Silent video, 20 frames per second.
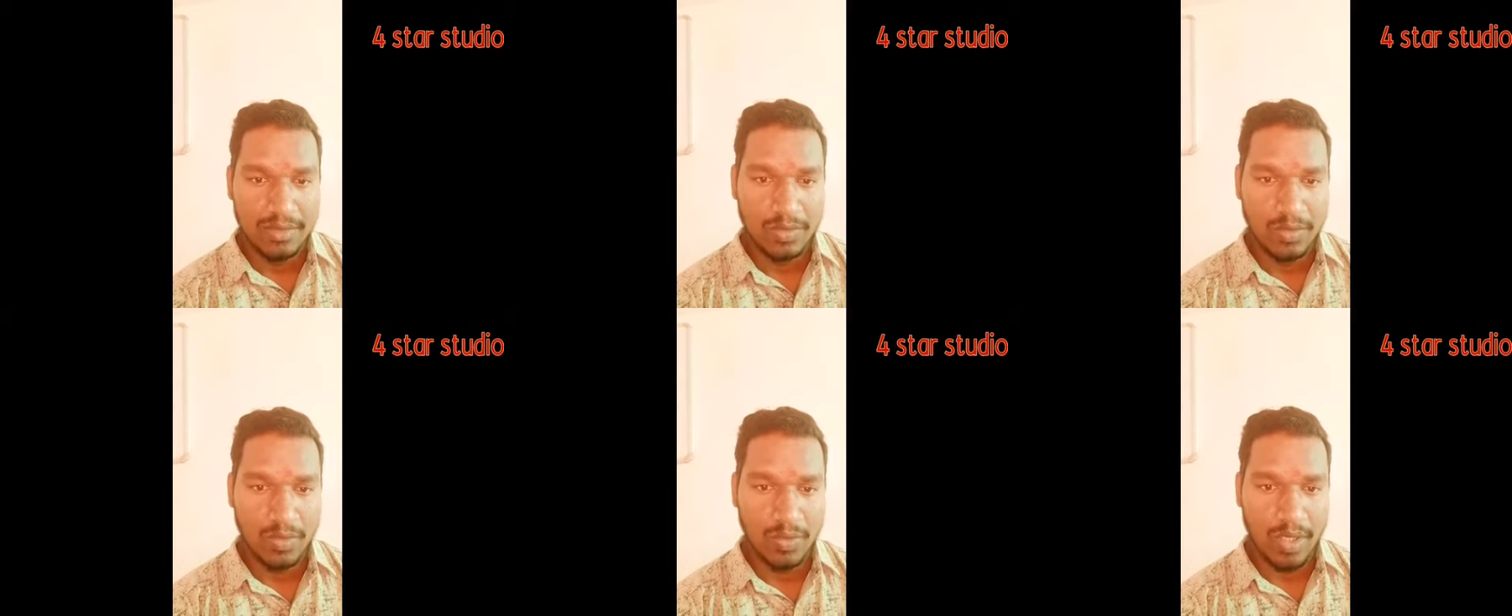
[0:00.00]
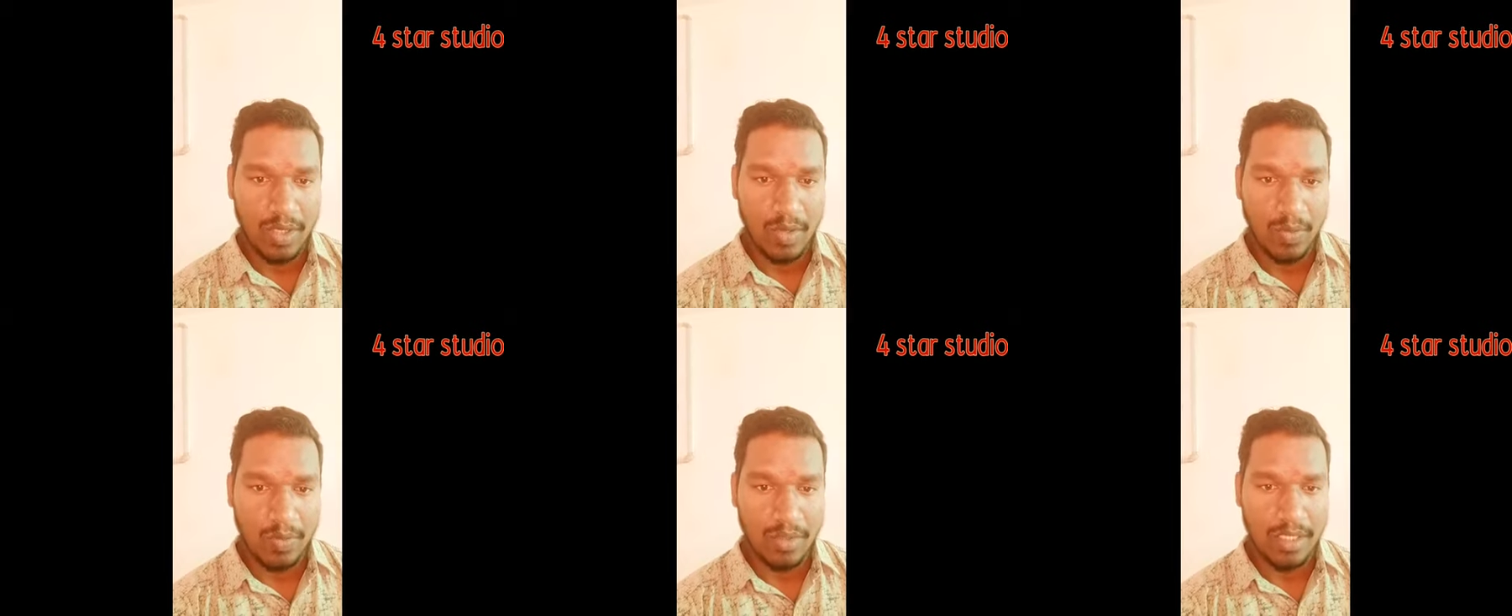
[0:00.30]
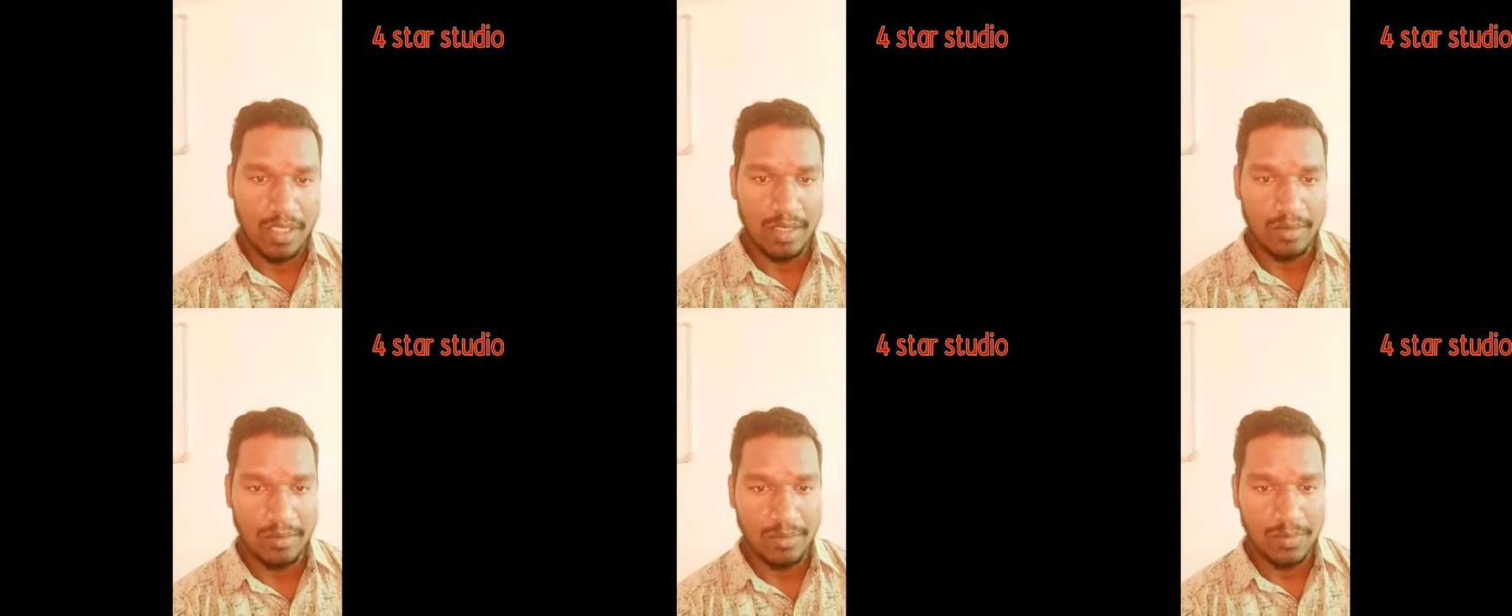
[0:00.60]
சூரிய
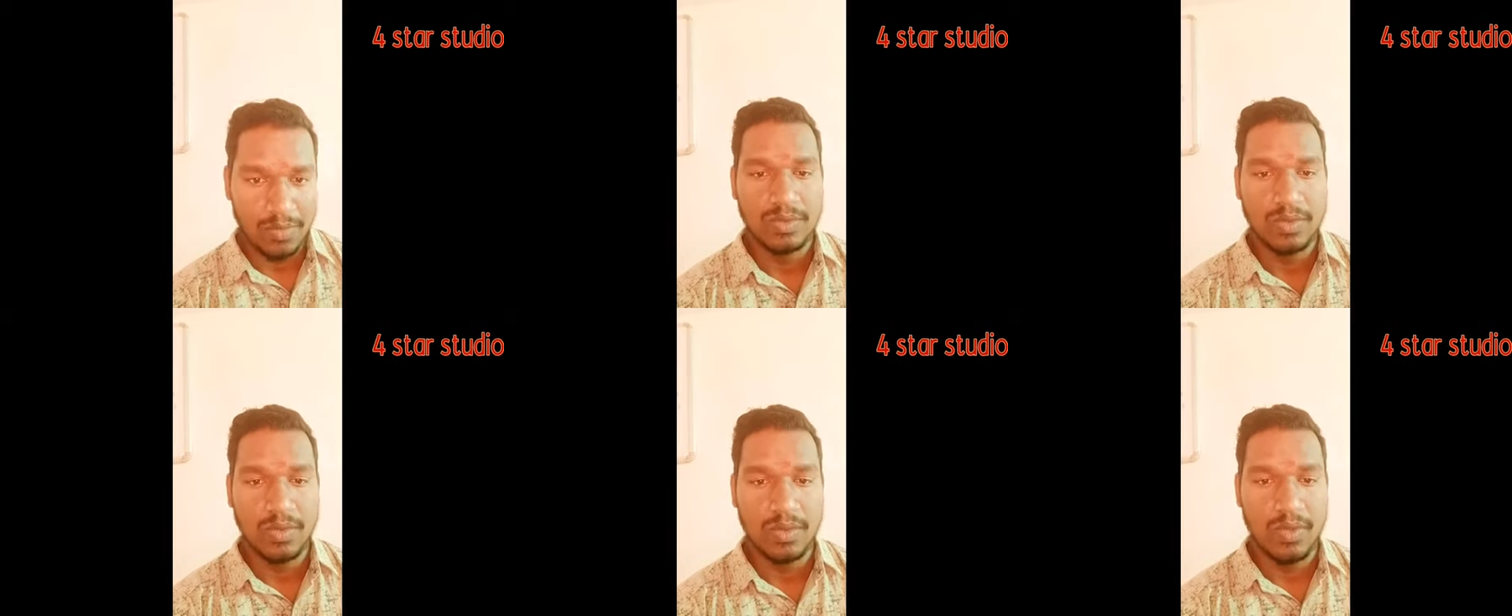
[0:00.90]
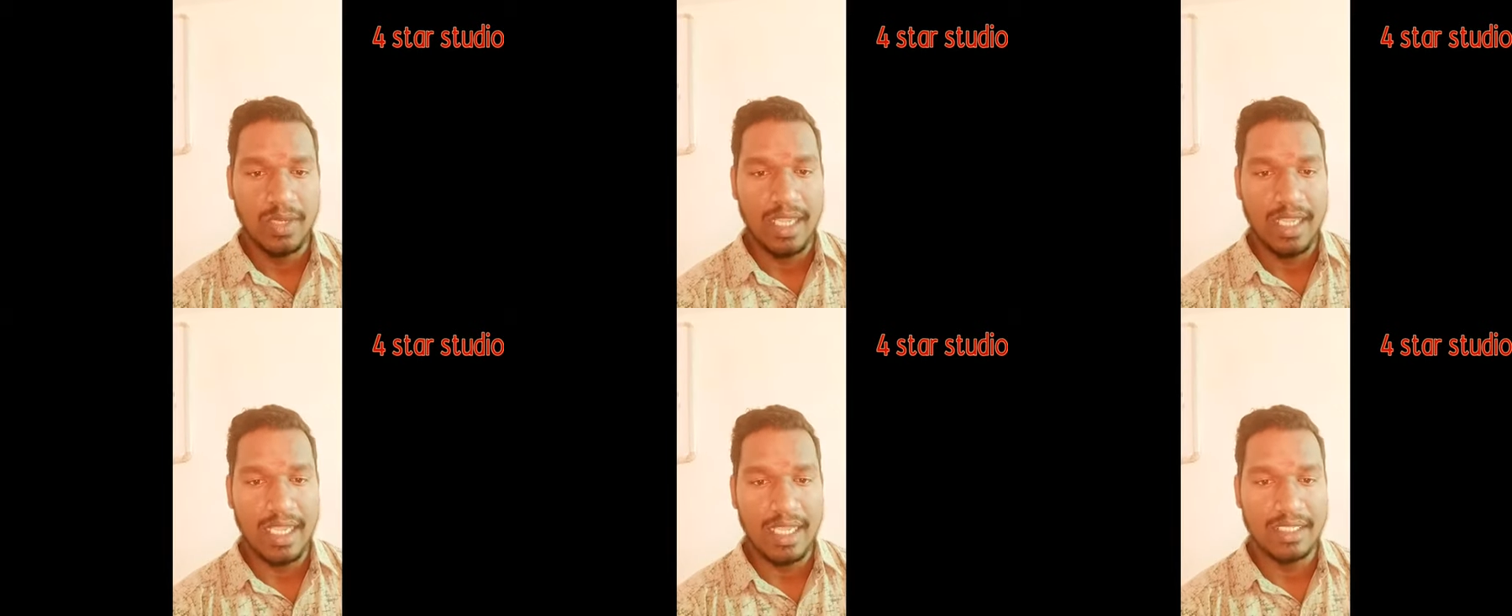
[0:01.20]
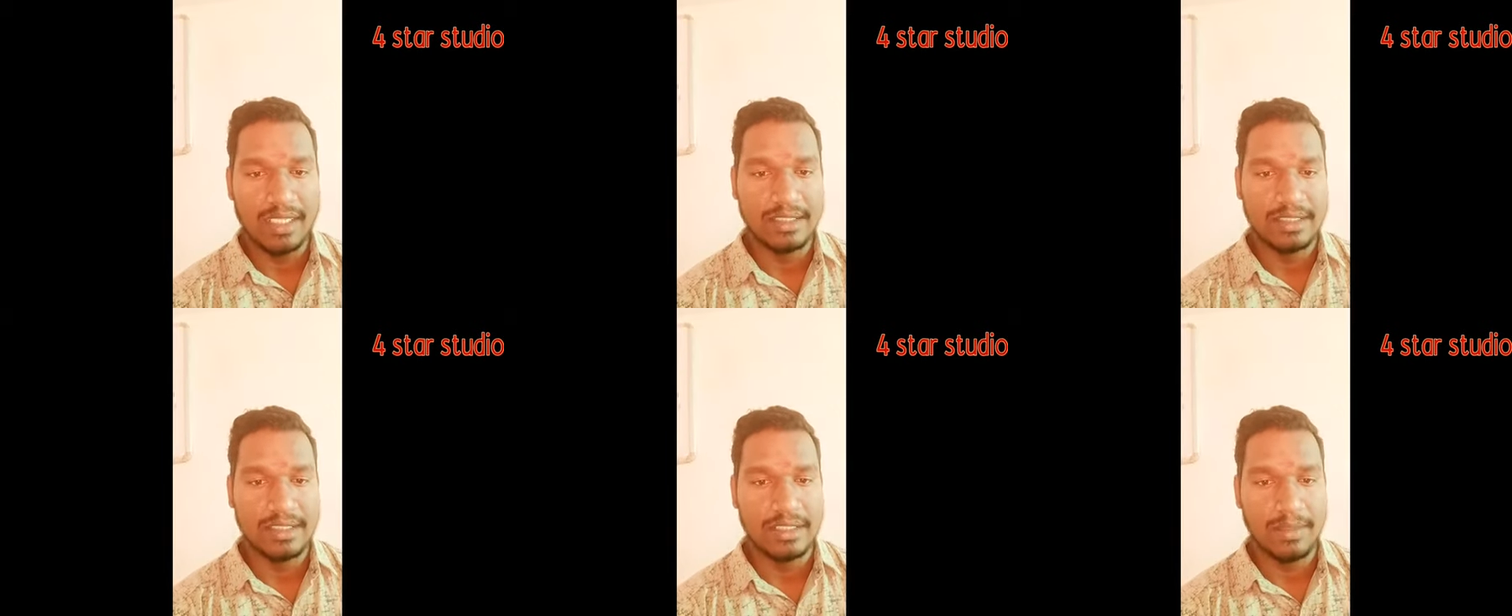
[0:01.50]
உதயம் சூரிய
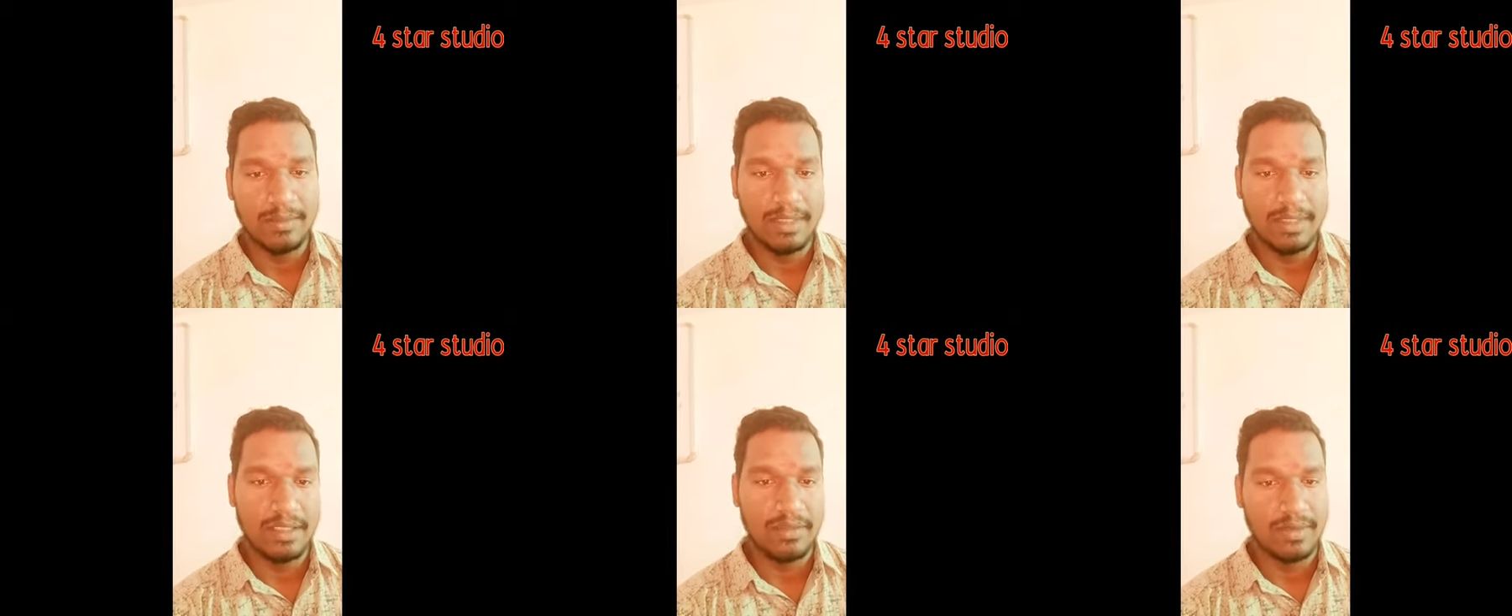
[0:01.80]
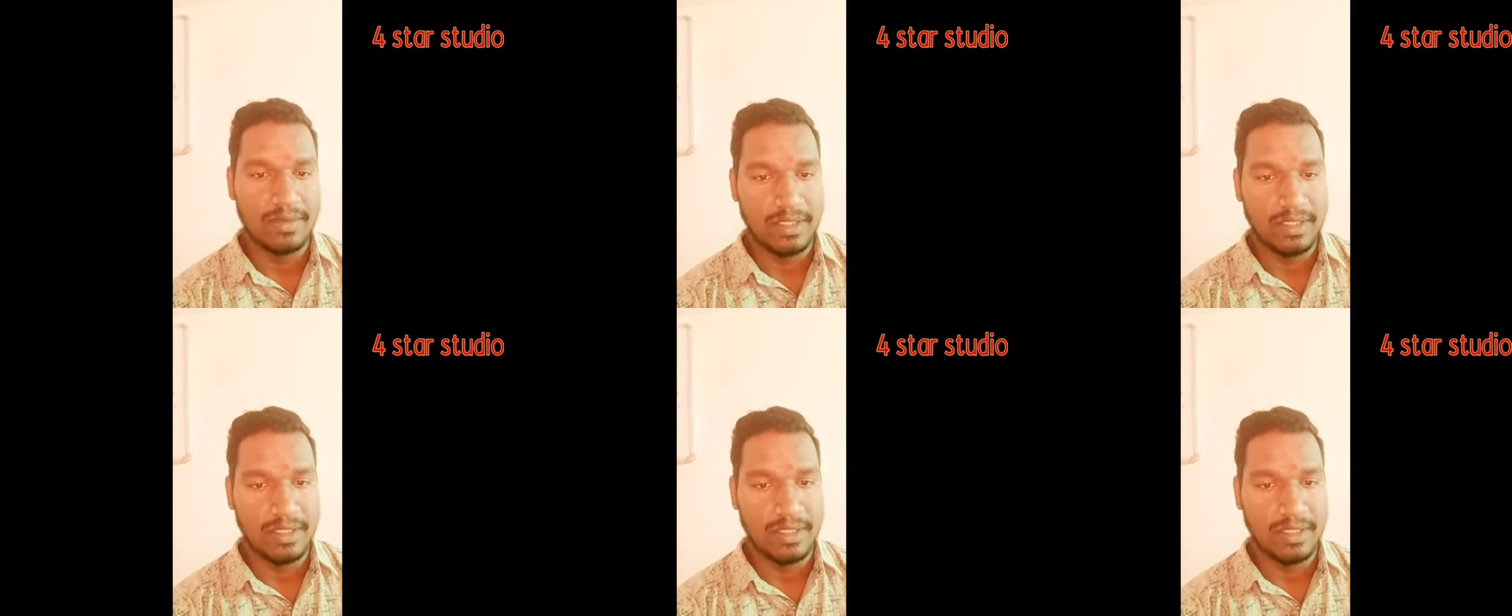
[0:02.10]
அஸ்தமித்து